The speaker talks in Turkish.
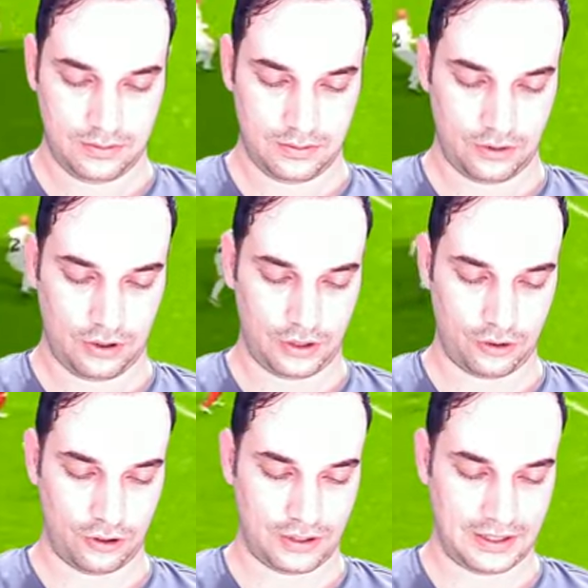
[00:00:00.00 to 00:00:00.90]
O da
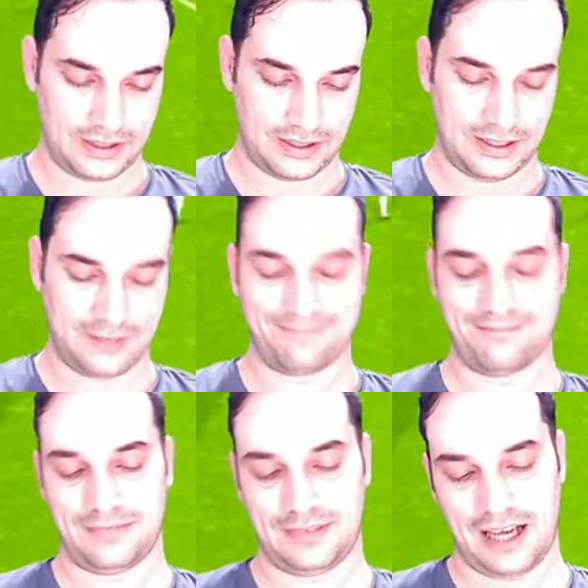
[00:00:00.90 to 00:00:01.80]
golü getirdi.
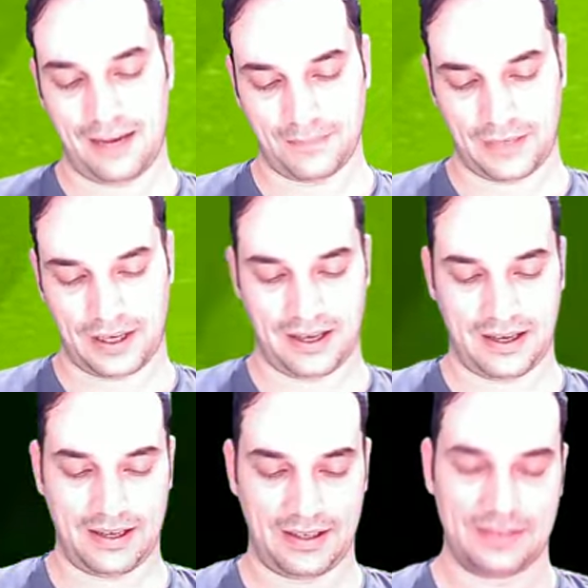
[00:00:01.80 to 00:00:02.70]
Yapma ya.
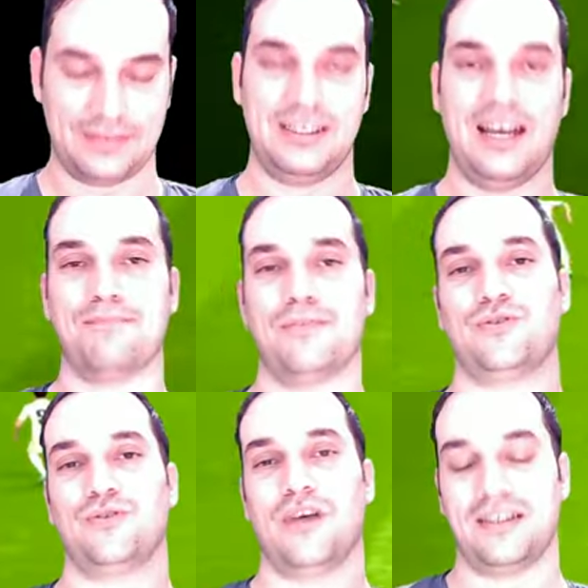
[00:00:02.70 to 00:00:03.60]
Yapma
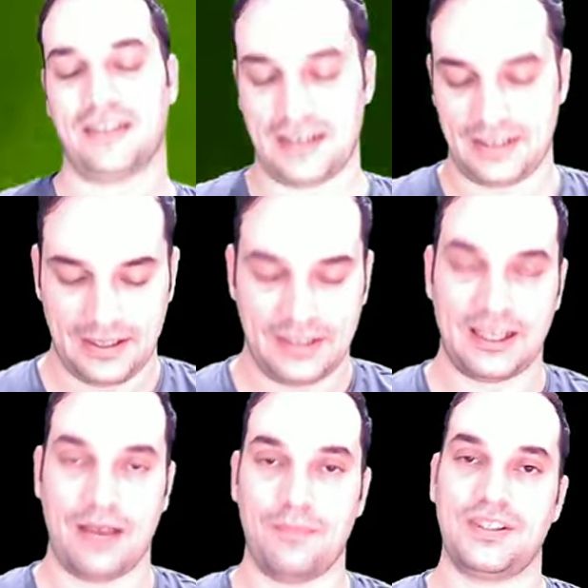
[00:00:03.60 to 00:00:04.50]
şu hatayı.
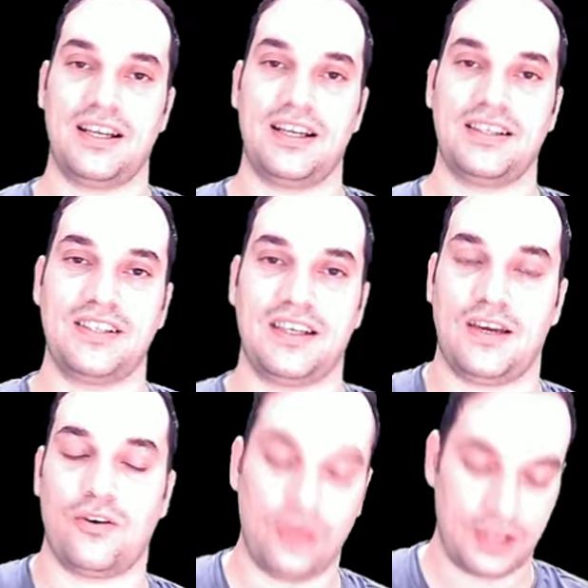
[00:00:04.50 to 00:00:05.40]
Tam bir şey
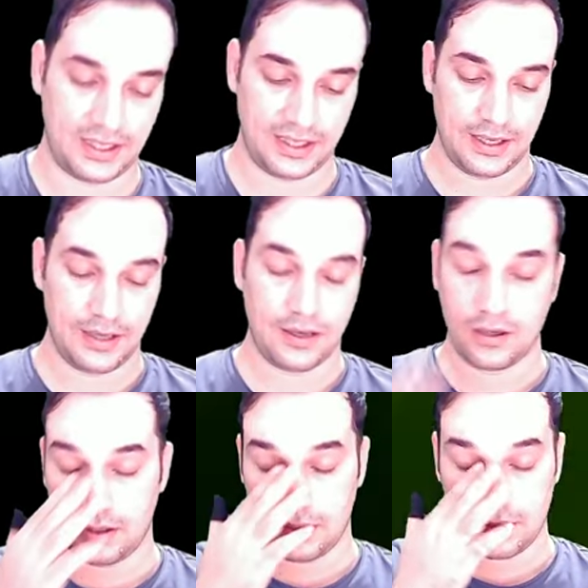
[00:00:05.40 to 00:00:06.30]
anlatacakken gol yedik.
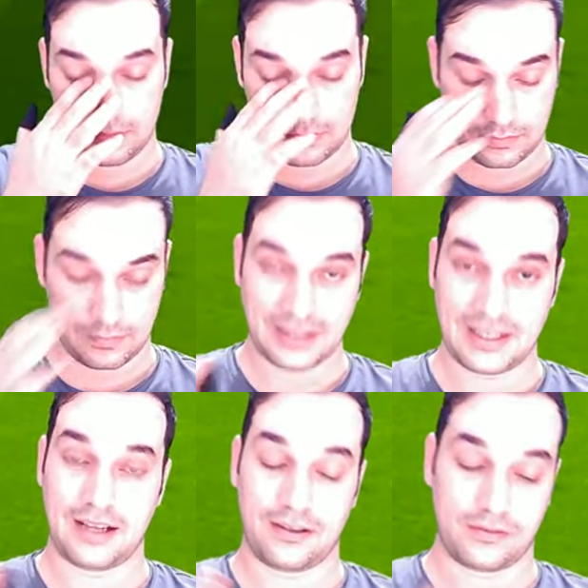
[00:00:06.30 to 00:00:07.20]

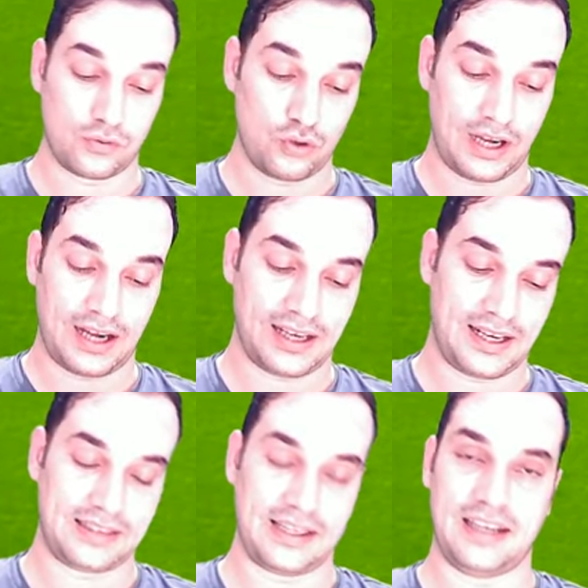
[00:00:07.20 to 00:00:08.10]
Mesela yukarı
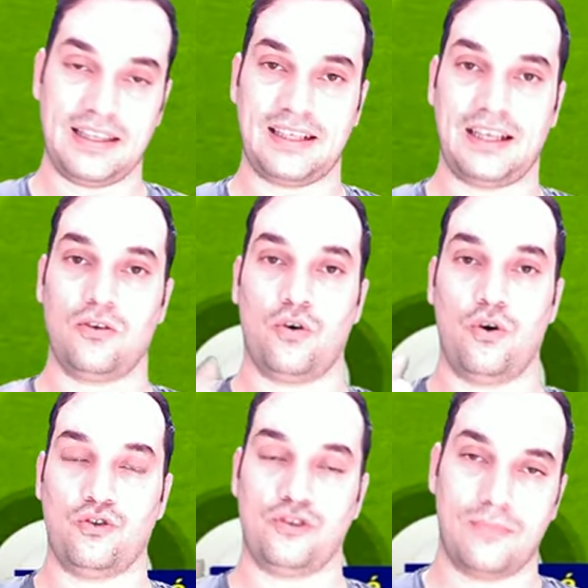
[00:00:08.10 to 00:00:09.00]
kanattan giderken
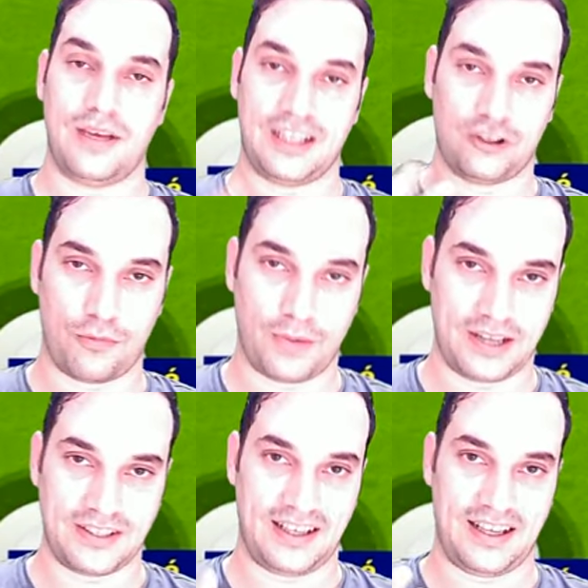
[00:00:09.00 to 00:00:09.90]
oyuncunun benden topu
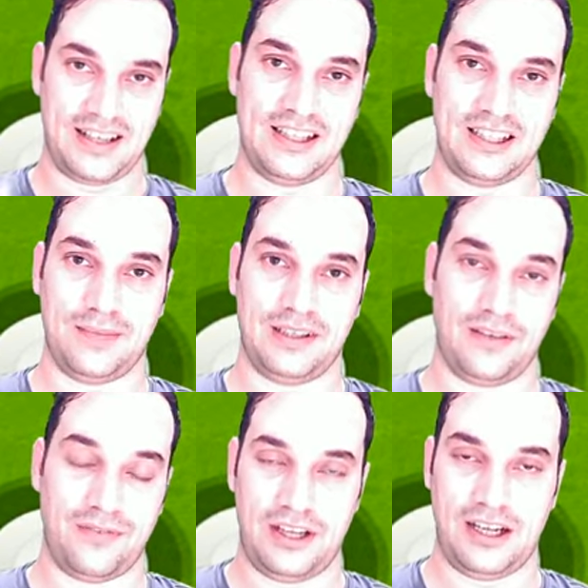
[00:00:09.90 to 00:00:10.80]
alacağını anladığım anda
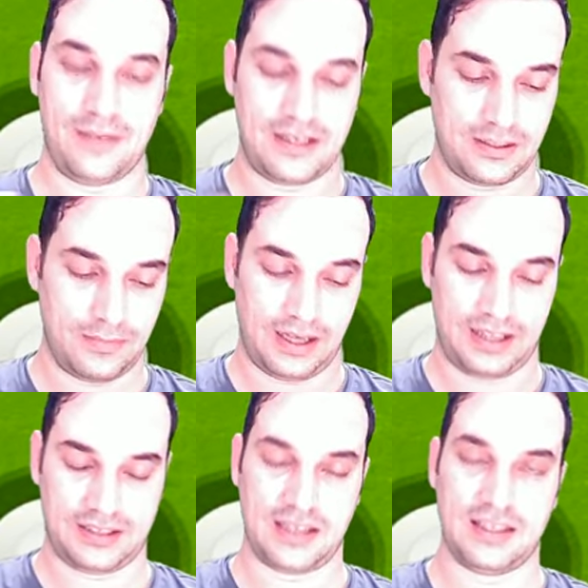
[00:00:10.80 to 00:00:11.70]
frene bastım.
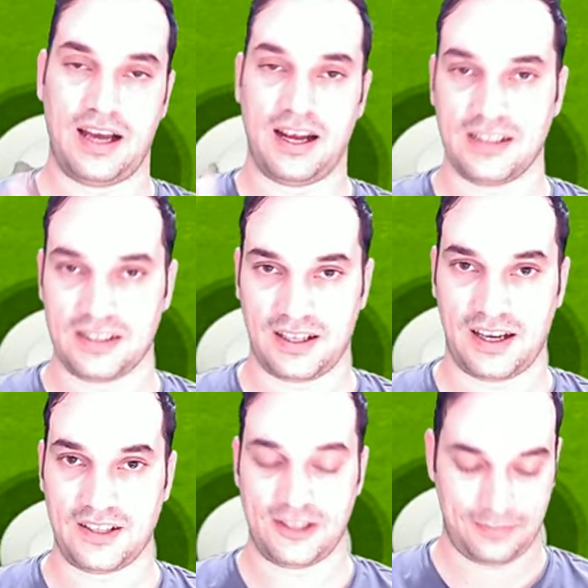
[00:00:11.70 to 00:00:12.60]
Alexander Arnold'u
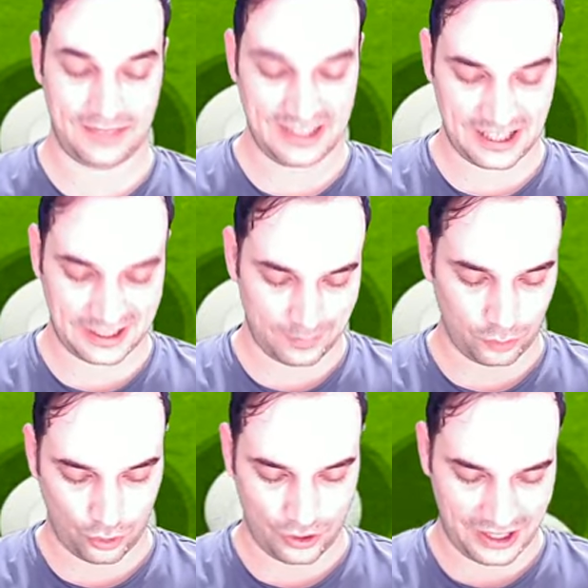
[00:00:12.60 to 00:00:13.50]
kaçırdım. Diyecektim
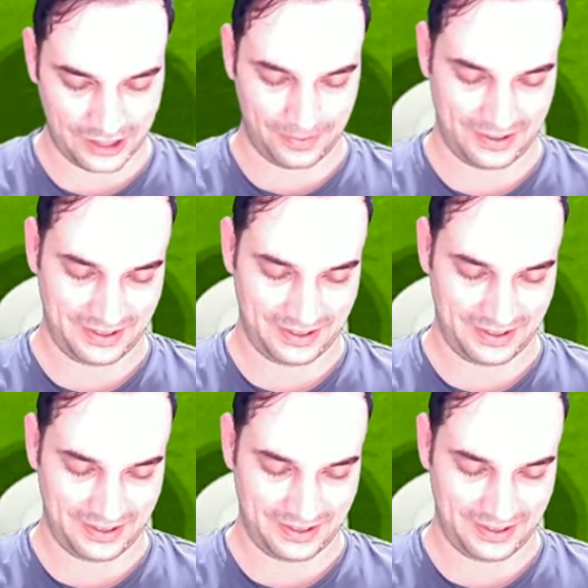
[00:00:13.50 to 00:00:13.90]
golü yedim ya.